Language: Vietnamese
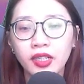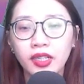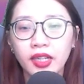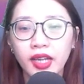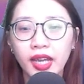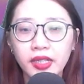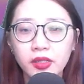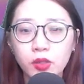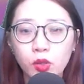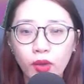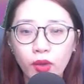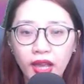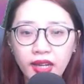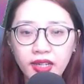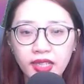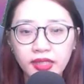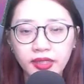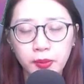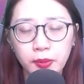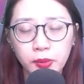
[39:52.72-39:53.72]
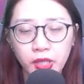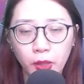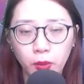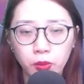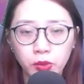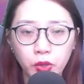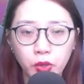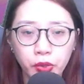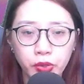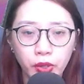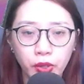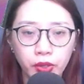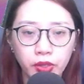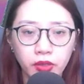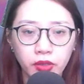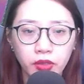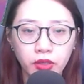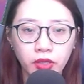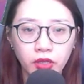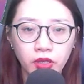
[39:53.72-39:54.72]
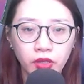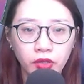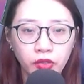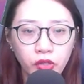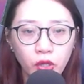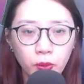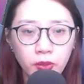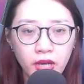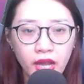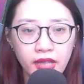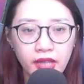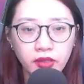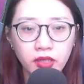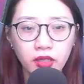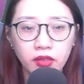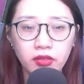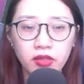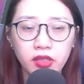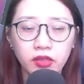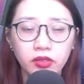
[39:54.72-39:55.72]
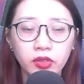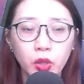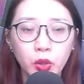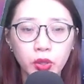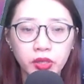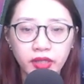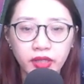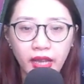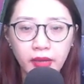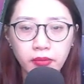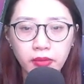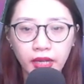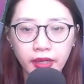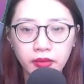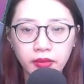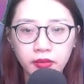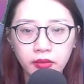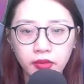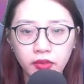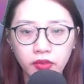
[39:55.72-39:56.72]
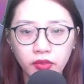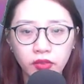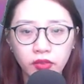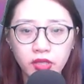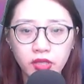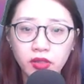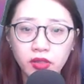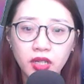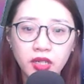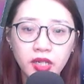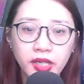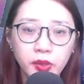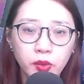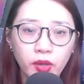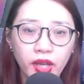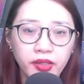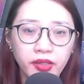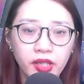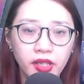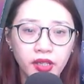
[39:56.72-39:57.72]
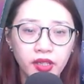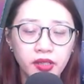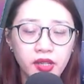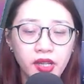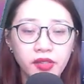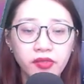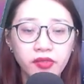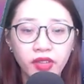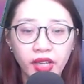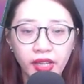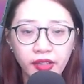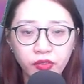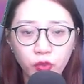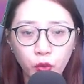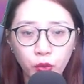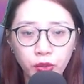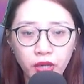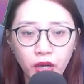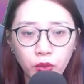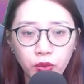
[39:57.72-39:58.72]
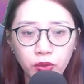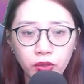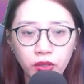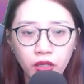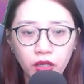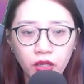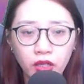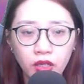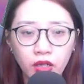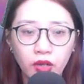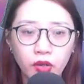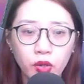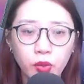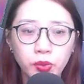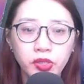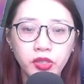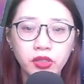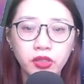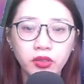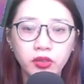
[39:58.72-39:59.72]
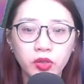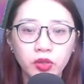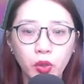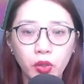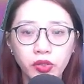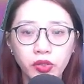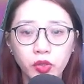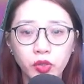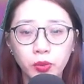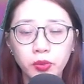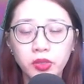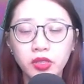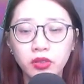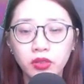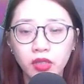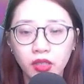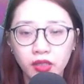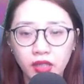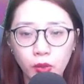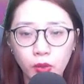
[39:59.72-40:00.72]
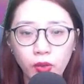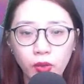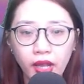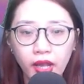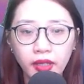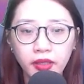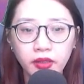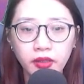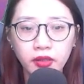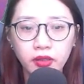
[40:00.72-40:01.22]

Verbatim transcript: Anh quá là xem trọng tôi rồi Đúng là thực lực tôi khá mạnh nhưng có liên quan gì đến vẽ phù đâu. Lúc trước tôi cũng chưa từng học qua.